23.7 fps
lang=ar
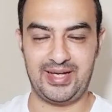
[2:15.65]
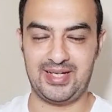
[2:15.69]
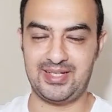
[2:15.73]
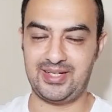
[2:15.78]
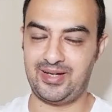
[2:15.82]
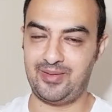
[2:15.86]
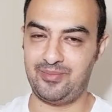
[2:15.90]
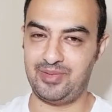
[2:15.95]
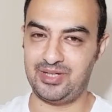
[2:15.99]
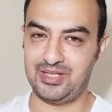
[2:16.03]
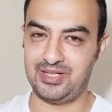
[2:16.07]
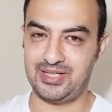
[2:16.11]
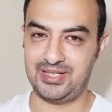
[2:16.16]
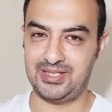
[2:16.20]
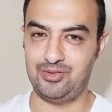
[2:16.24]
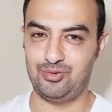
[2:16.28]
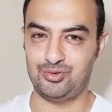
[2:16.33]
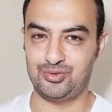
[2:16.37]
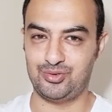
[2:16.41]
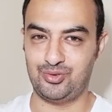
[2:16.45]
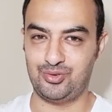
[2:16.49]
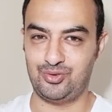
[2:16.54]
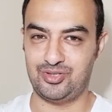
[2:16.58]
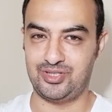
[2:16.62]
انا كمان اجي له
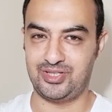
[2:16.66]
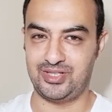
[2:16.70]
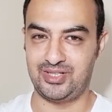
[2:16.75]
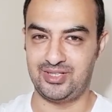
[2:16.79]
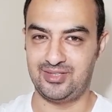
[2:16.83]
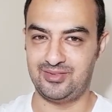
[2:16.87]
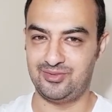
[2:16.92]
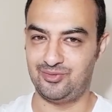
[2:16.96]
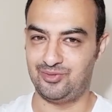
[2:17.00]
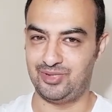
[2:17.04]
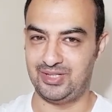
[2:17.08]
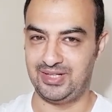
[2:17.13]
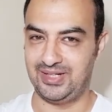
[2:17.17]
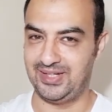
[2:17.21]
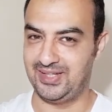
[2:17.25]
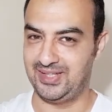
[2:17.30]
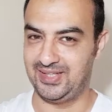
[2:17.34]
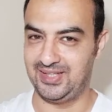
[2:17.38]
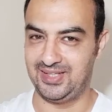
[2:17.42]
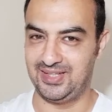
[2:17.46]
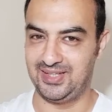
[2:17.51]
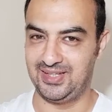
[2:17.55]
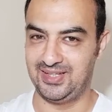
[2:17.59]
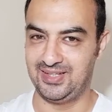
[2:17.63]
دغري ولا
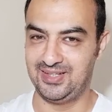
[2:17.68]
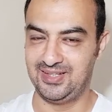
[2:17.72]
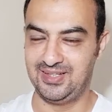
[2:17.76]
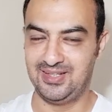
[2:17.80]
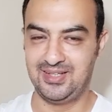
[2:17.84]
ايه